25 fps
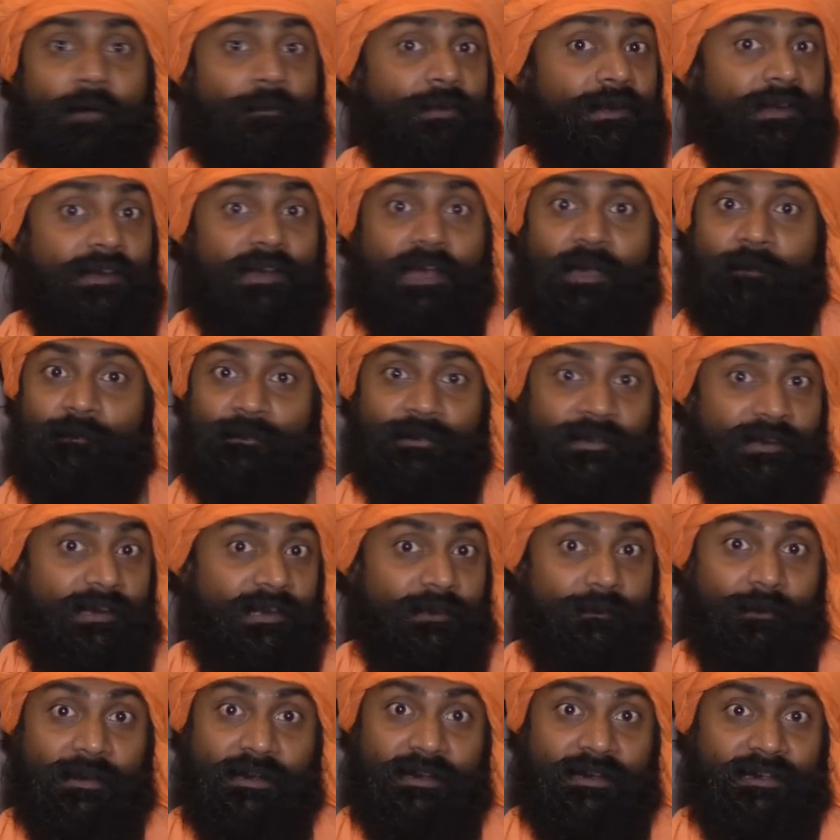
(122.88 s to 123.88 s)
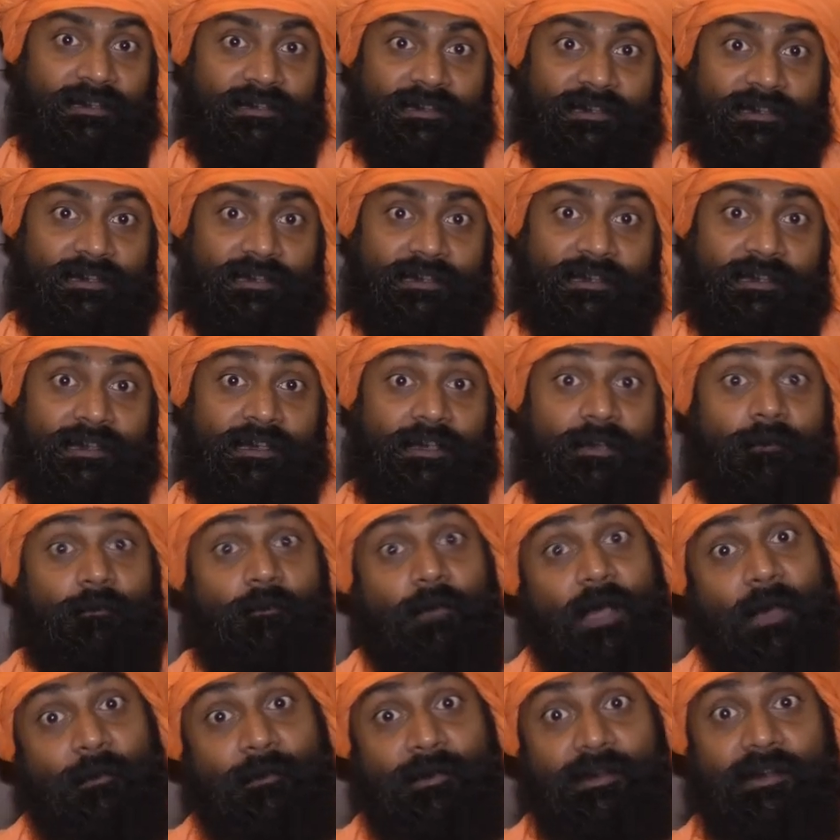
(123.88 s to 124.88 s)
बाबरी नाम से नहीं बनने देंगे
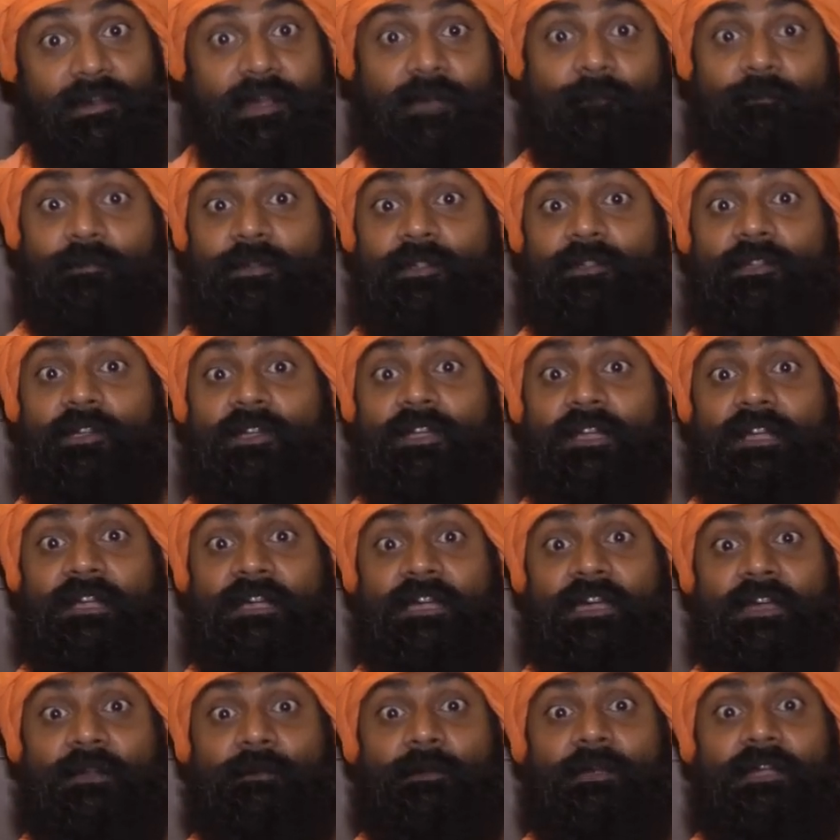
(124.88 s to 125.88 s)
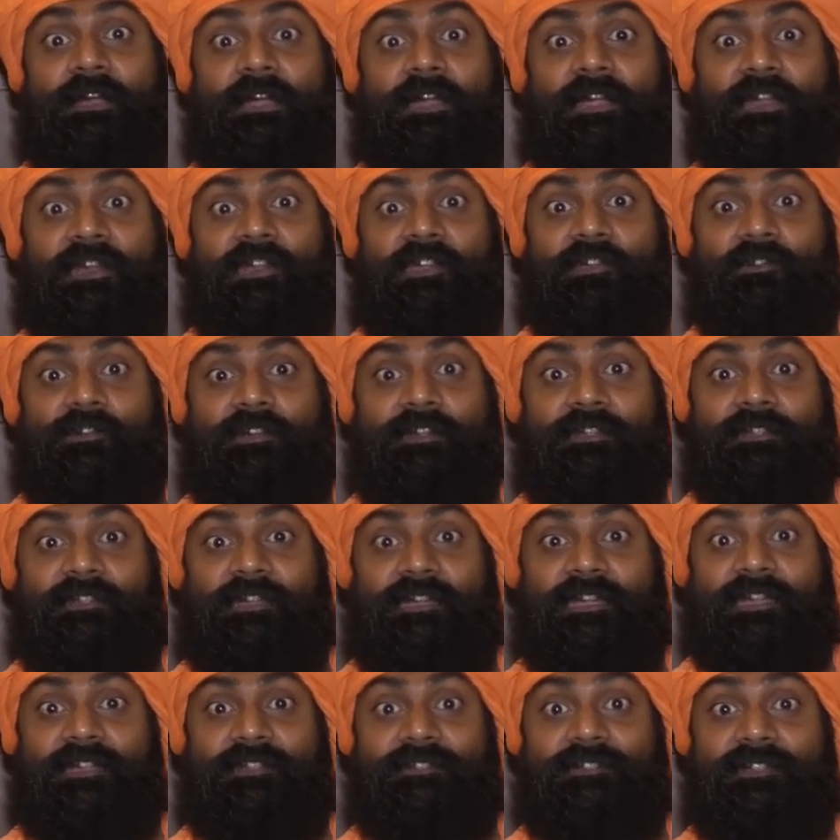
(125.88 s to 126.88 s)
बाबरी नाम से तो कंकर भी खड़ा नहीं होने
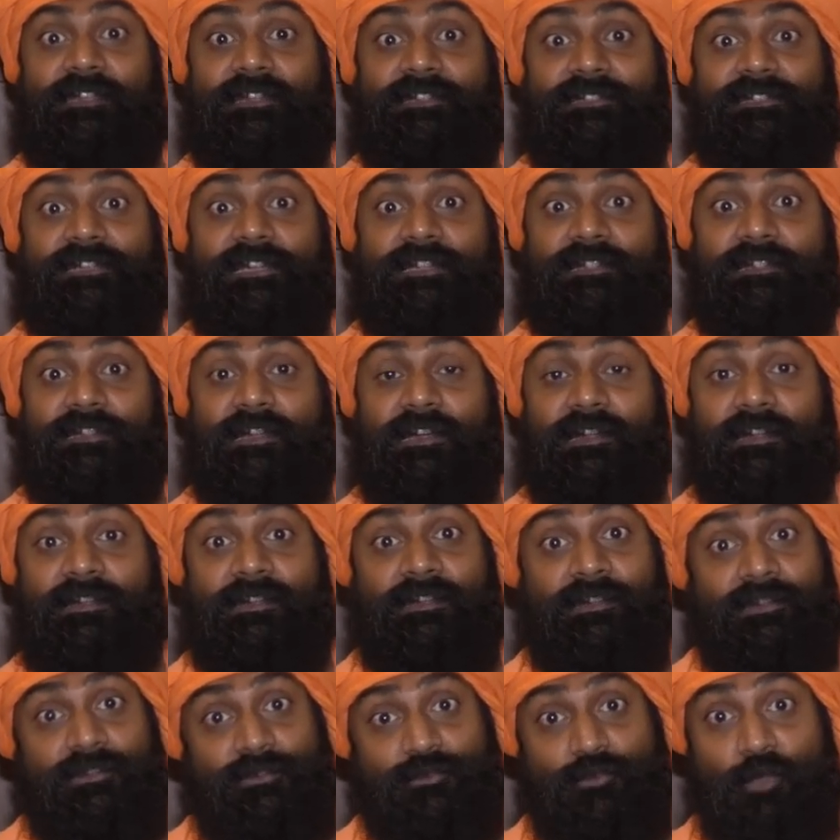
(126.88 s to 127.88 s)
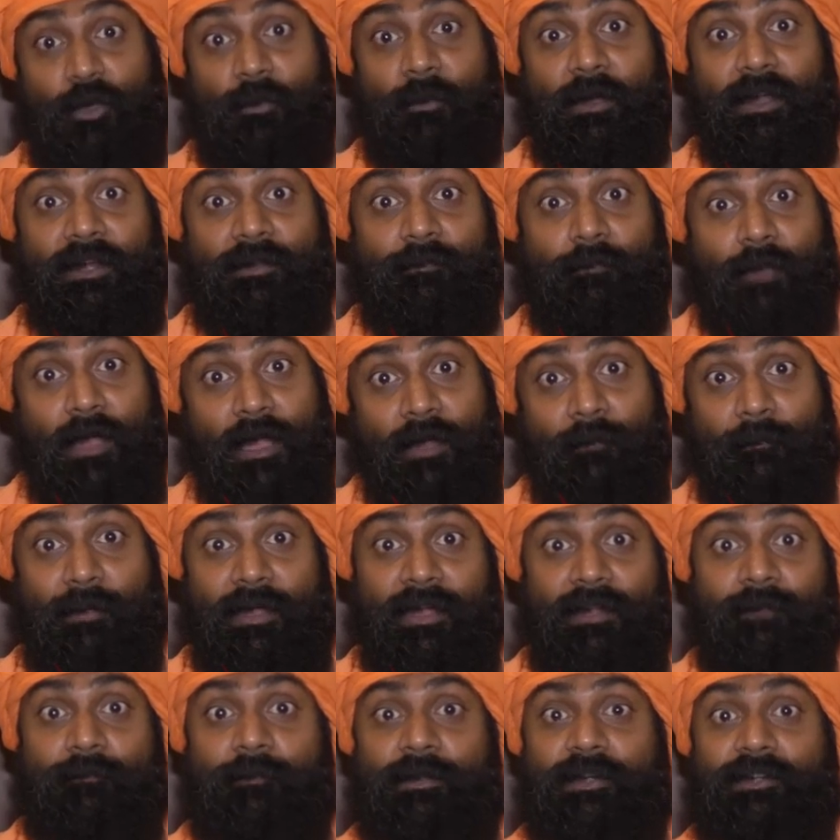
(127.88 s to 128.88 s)
देंगे इस देश के अंदर जो हमारी माँ
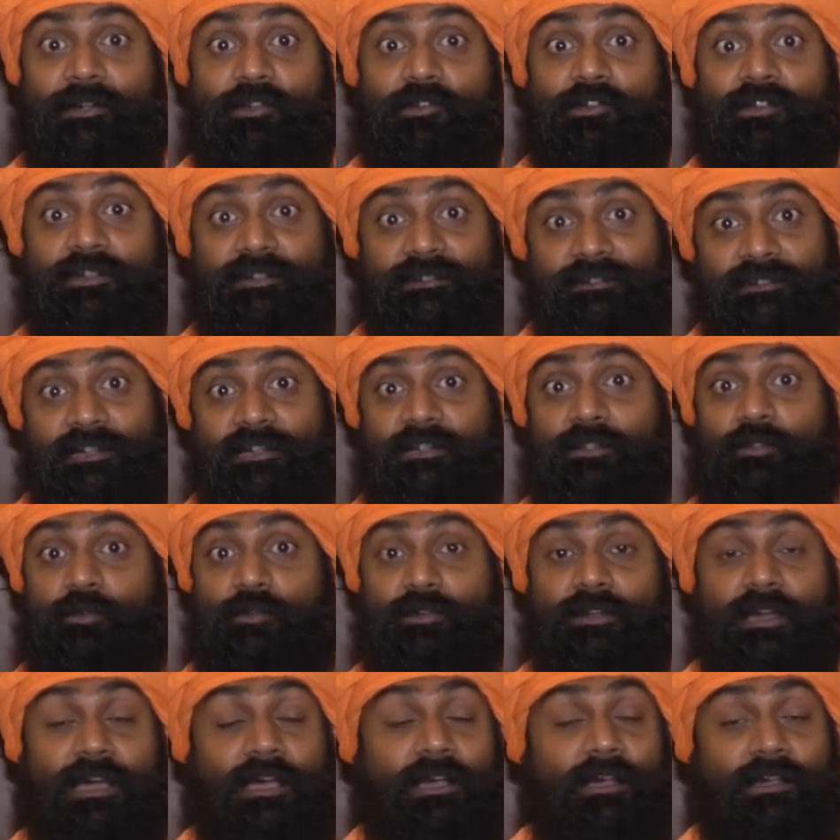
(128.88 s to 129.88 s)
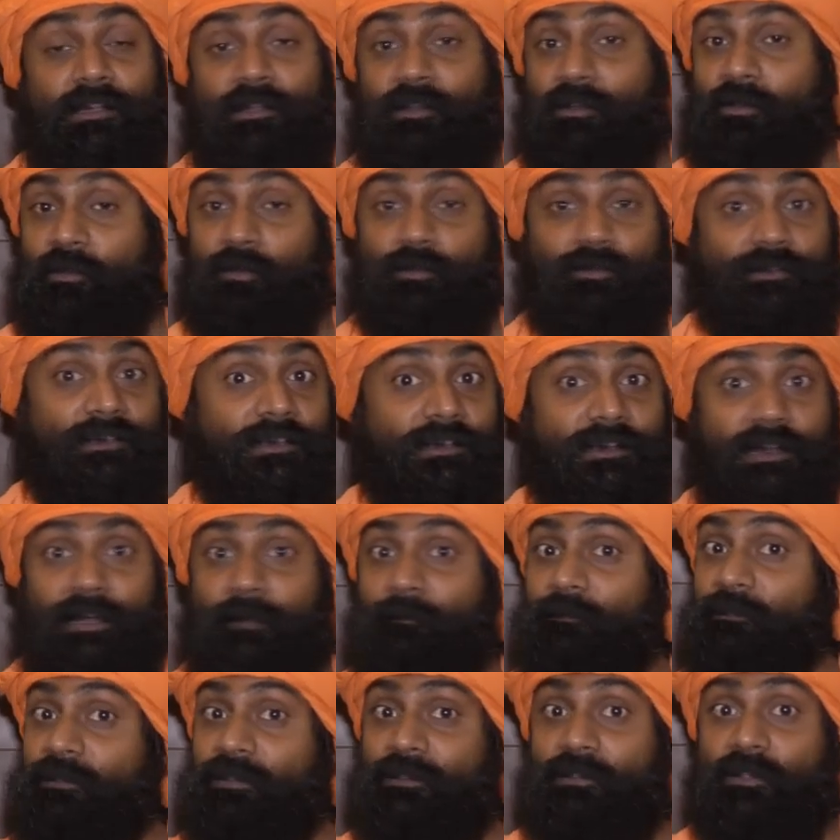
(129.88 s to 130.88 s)
बहन बेटियों की इज्जत लूटा उसके
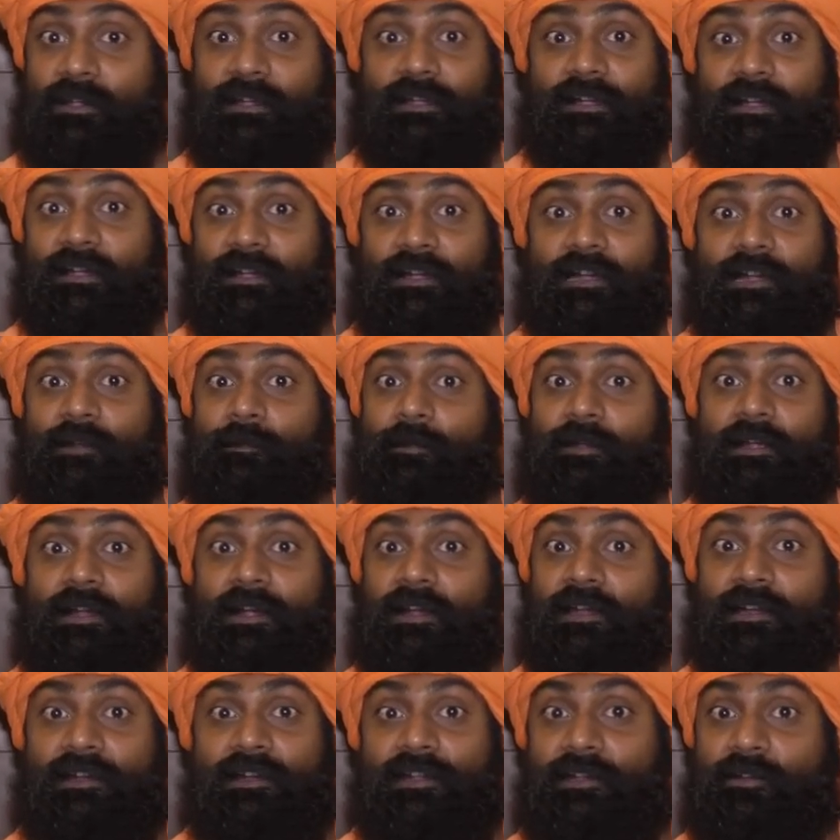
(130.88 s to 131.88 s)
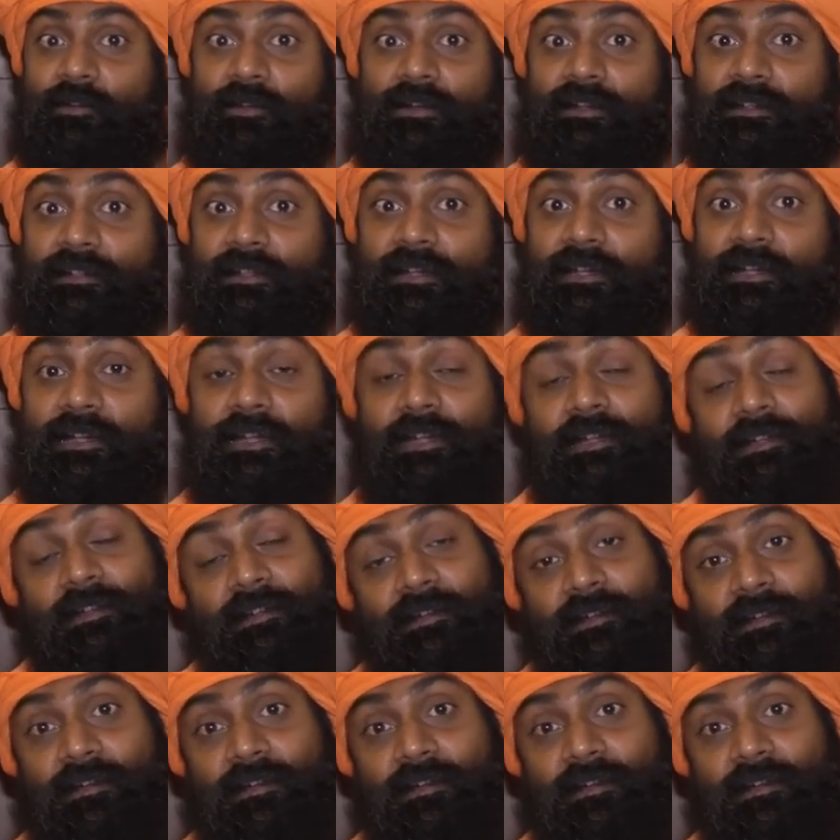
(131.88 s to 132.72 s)
नाम से तो एक कंकर भी खड़ा नहीं होने देंगे